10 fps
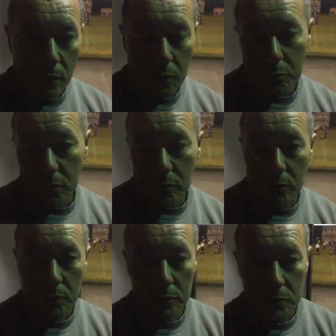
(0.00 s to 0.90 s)

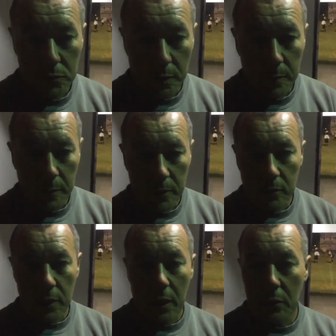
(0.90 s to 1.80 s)
como siempre me ha
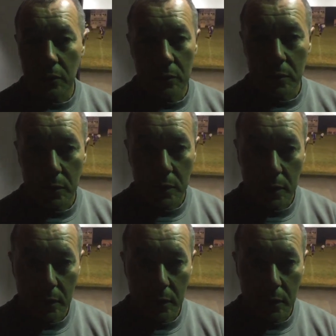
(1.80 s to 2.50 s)
tocado, eh,